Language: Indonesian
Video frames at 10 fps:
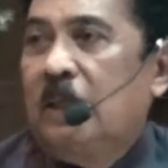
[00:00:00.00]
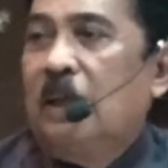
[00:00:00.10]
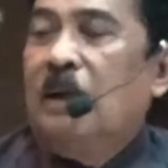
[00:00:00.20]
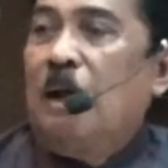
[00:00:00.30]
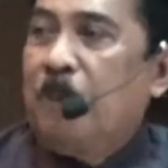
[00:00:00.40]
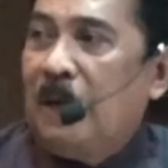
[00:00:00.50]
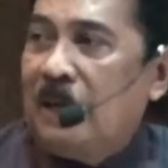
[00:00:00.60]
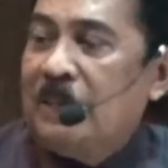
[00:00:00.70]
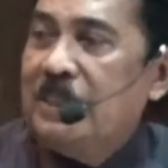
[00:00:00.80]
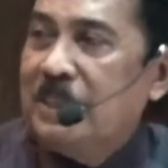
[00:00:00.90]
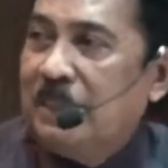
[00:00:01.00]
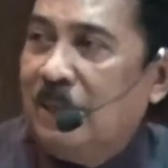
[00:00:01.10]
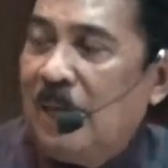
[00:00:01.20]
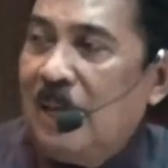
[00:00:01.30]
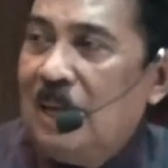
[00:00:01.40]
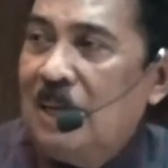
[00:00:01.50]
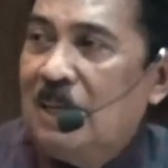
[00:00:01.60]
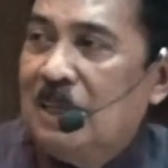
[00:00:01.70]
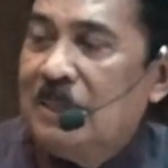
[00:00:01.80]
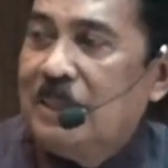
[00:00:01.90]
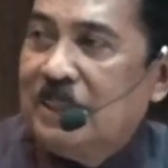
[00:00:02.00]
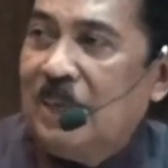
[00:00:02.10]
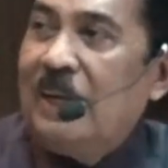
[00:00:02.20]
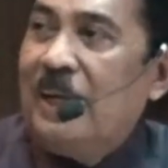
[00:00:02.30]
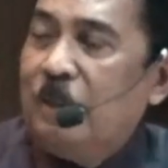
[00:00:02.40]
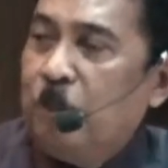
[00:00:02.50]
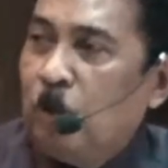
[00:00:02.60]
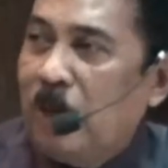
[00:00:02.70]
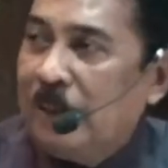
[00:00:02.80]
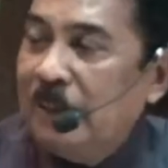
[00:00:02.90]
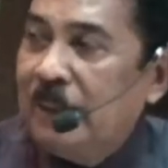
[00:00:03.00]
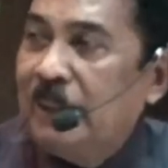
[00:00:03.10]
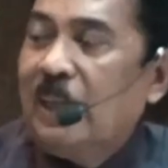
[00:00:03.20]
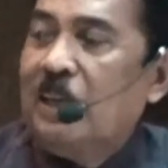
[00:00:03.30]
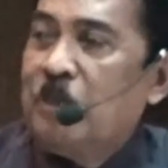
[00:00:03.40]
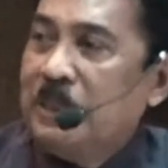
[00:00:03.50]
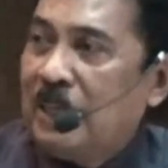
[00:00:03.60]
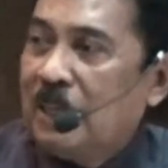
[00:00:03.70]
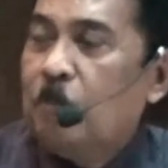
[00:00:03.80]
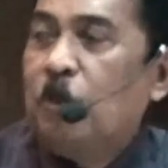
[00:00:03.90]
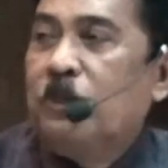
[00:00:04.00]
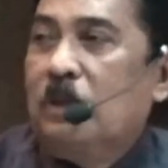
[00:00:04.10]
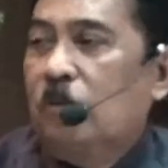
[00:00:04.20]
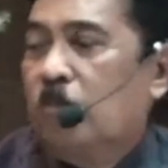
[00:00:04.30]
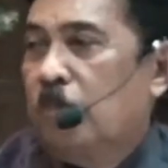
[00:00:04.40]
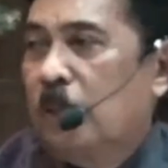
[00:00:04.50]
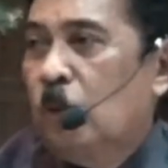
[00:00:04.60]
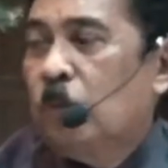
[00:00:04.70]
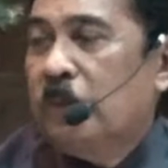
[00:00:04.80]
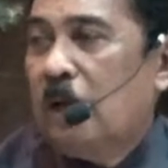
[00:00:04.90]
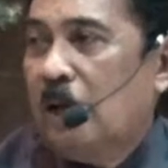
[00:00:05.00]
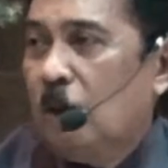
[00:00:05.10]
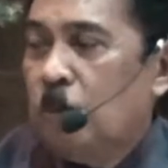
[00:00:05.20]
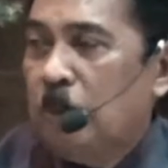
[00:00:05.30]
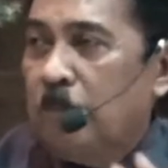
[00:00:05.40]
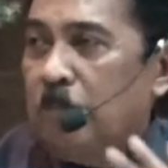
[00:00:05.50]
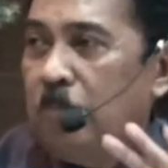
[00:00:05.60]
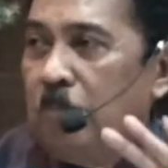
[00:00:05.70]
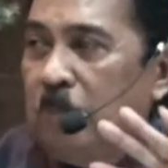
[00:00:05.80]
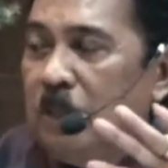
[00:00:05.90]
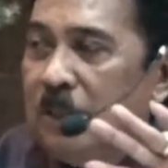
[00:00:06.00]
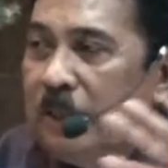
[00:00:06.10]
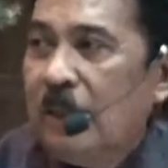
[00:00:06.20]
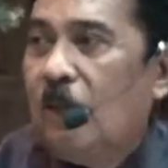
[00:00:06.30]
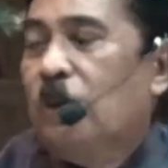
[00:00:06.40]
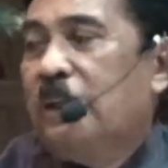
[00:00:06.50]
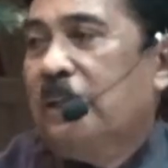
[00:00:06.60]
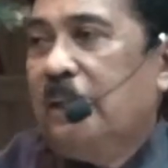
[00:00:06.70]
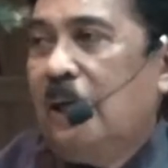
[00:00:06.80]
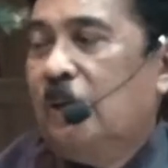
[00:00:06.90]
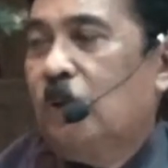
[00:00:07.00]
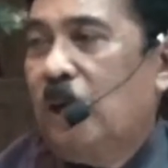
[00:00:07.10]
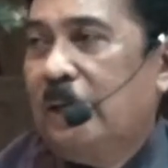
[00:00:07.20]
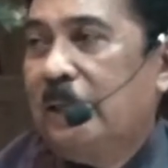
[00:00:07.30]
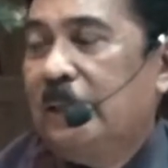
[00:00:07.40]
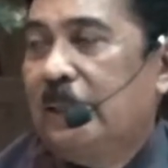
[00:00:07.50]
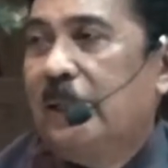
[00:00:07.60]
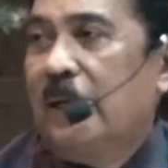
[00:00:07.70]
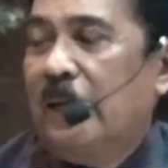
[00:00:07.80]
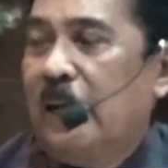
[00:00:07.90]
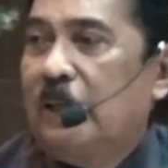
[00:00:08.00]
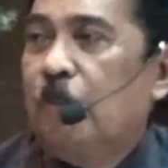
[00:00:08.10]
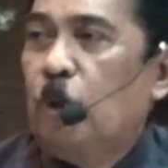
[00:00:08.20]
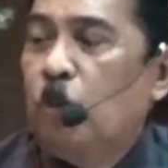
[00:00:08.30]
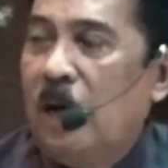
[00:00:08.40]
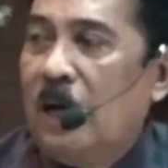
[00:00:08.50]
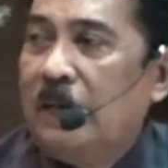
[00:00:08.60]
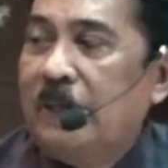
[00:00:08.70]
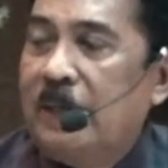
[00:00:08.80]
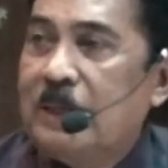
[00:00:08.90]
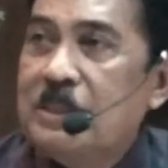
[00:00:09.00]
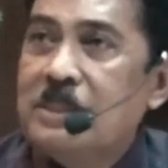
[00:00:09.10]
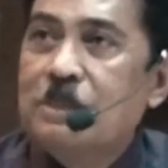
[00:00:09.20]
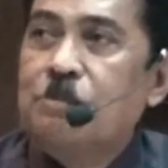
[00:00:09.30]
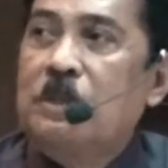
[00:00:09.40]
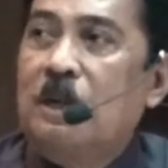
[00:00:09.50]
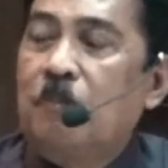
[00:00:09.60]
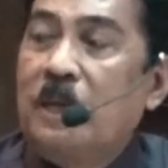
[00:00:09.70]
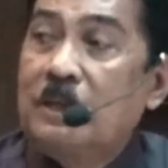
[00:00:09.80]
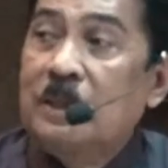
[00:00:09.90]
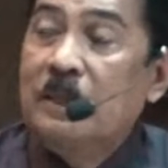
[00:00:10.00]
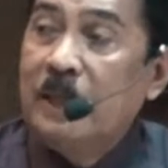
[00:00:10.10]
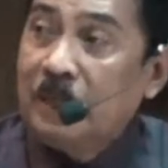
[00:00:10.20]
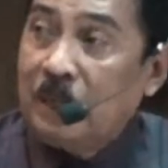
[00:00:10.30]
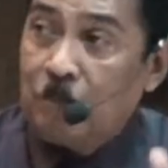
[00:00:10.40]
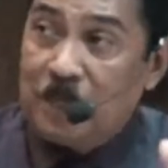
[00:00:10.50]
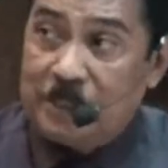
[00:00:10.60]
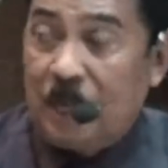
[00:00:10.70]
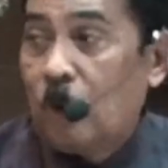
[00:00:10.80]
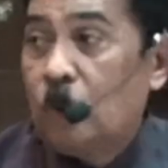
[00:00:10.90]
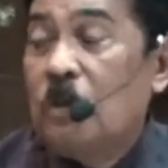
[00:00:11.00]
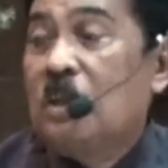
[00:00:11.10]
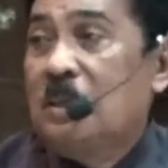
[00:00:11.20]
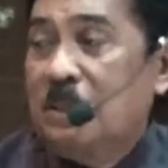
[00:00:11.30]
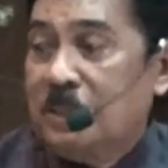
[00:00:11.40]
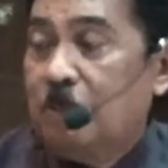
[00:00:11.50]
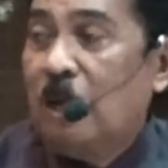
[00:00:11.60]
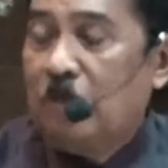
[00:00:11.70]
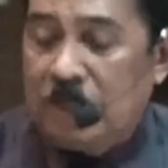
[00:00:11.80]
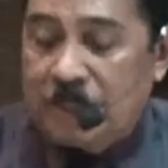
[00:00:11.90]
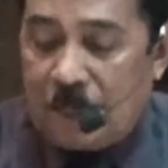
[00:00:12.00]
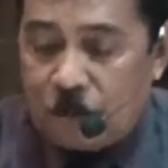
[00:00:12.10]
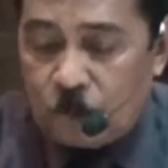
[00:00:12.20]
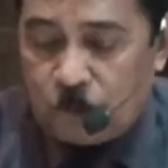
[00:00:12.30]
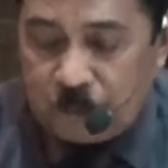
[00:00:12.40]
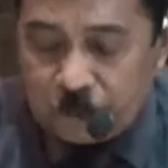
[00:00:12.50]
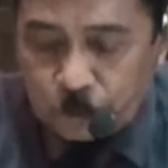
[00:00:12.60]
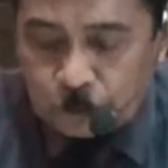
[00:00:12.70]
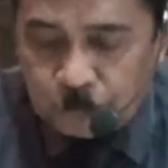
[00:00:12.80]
apalagi setelah setelah adanya perubahan ini karena masyarakat belum ter, belum terlalu mem, mengetahui tentang aturan ini dengan adanya perubahan dari 19 dari 16 tahun ke 19 tahun begitu.